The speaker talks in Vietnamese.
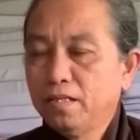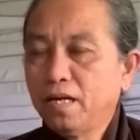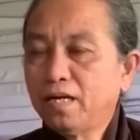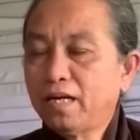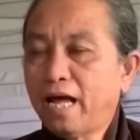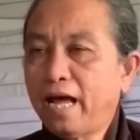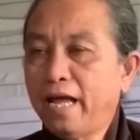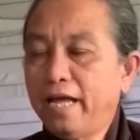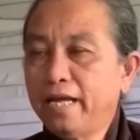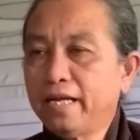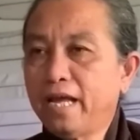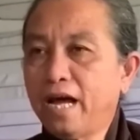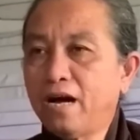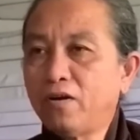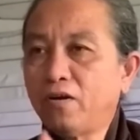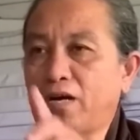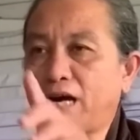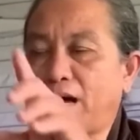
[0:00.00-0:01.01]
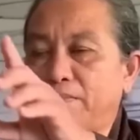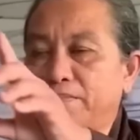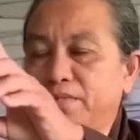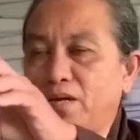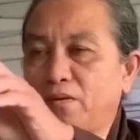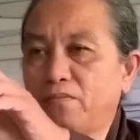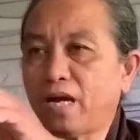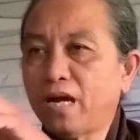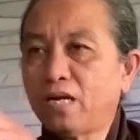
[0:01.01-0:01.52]
tức là hiện giờ nó nằm
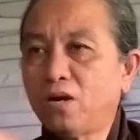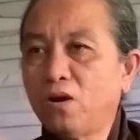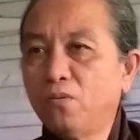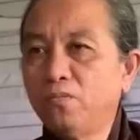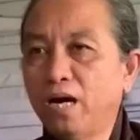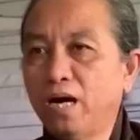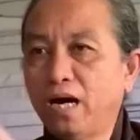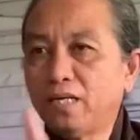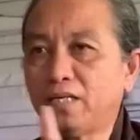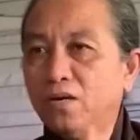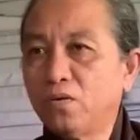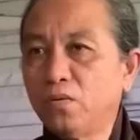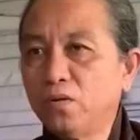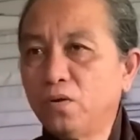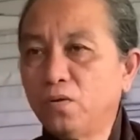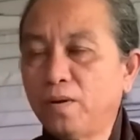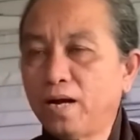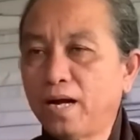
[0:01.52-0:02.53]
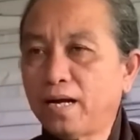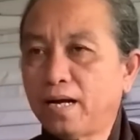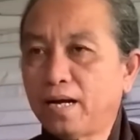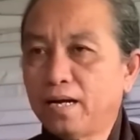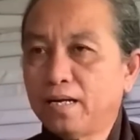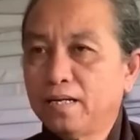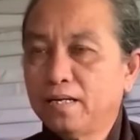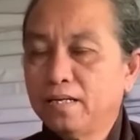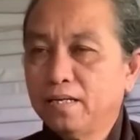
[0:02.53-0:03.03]
trong cái khung hết rồi quý cô bác
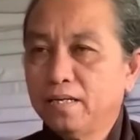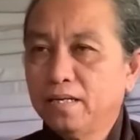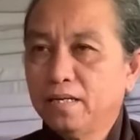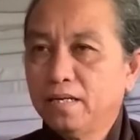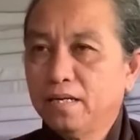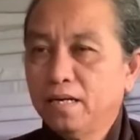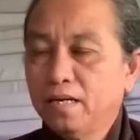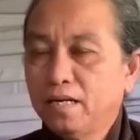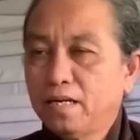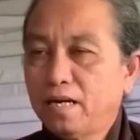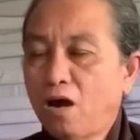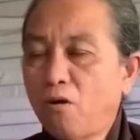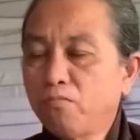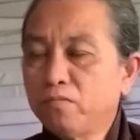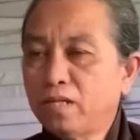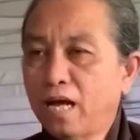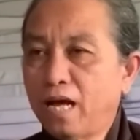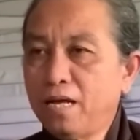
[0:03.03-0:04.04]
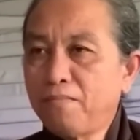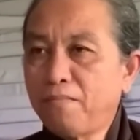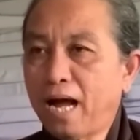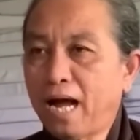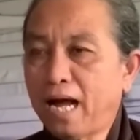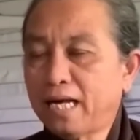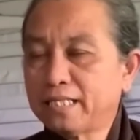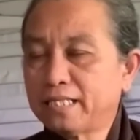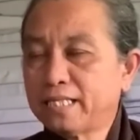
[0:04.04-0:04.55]
không thể
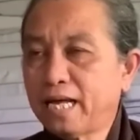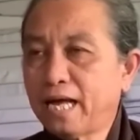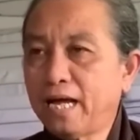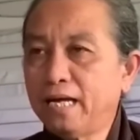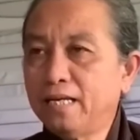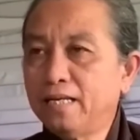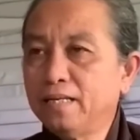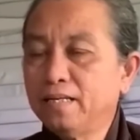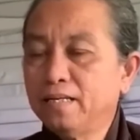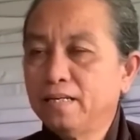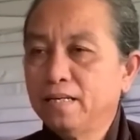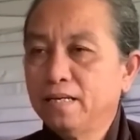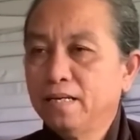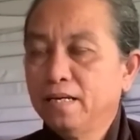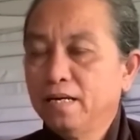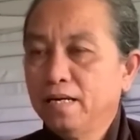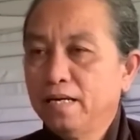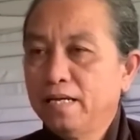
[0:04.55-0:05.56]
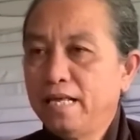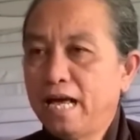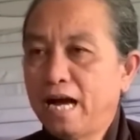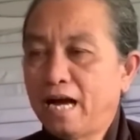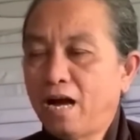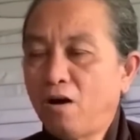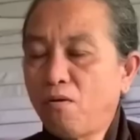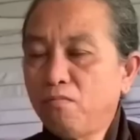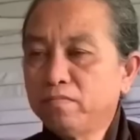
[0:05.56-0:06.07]
bàn say
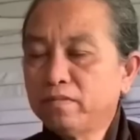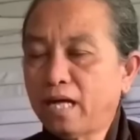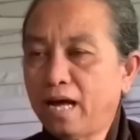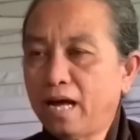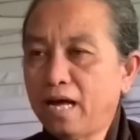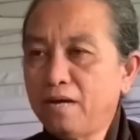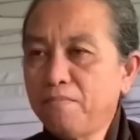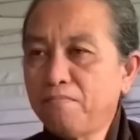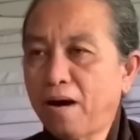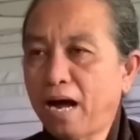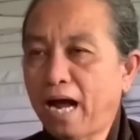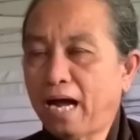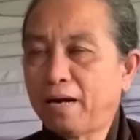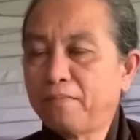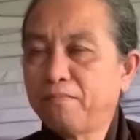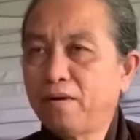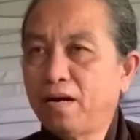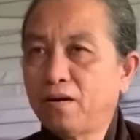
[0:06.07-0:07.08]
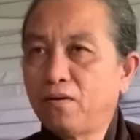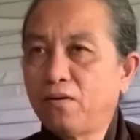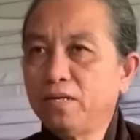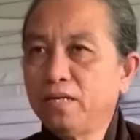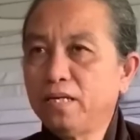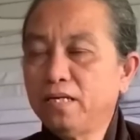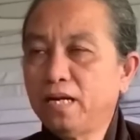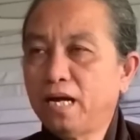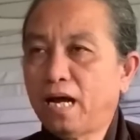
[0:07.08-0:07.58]
và không thể bàn mà coi
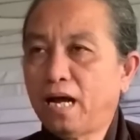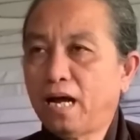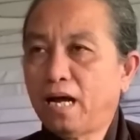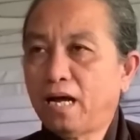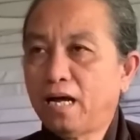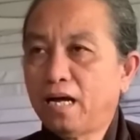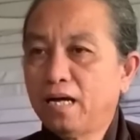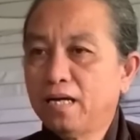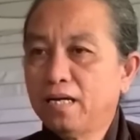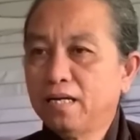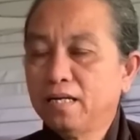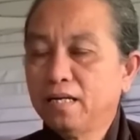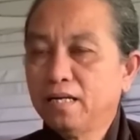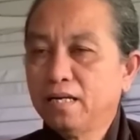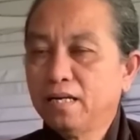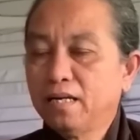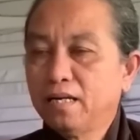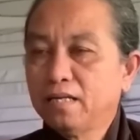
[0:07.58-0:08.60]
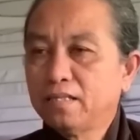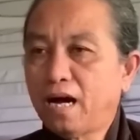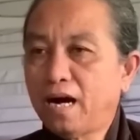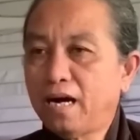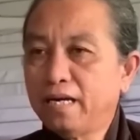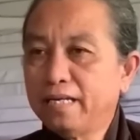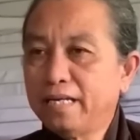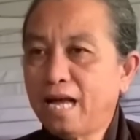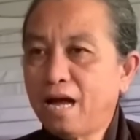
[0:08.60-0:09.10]
như là
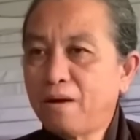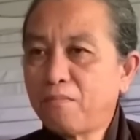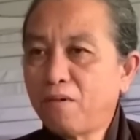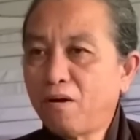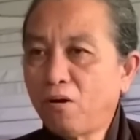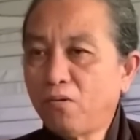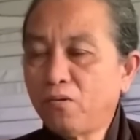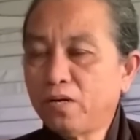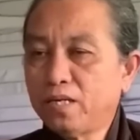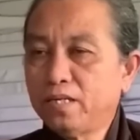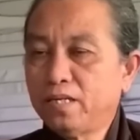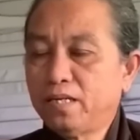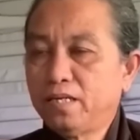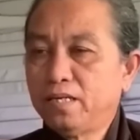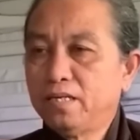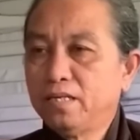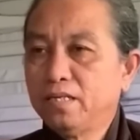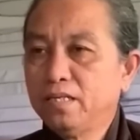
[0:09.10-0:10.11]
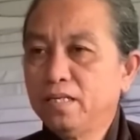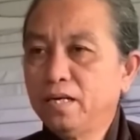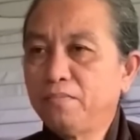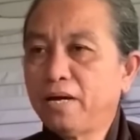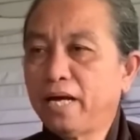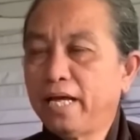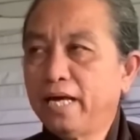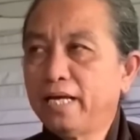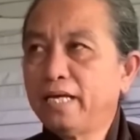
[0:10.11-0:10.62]
thời gian bao lâu nữa nhưng
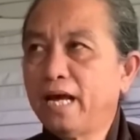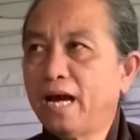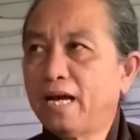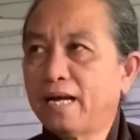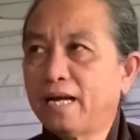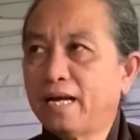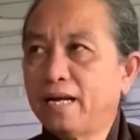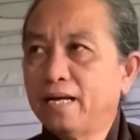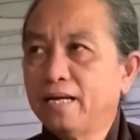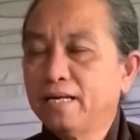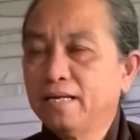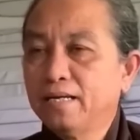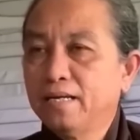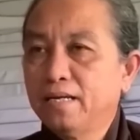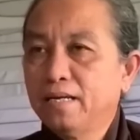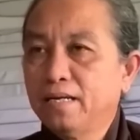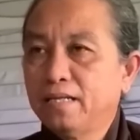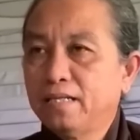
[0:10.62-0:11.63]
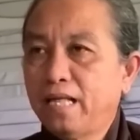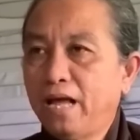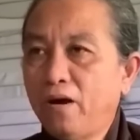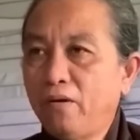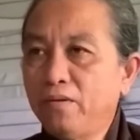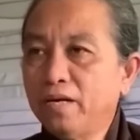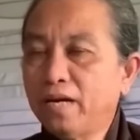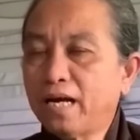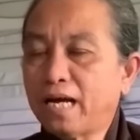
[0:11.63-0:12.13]
mà hiện giờ là
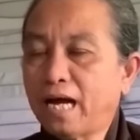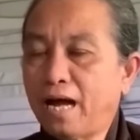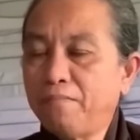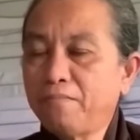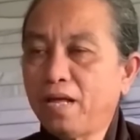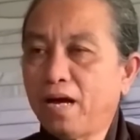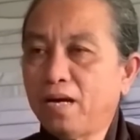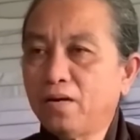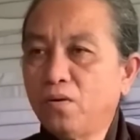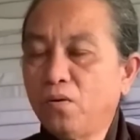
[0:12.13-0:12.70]
theo như cái cảm nhận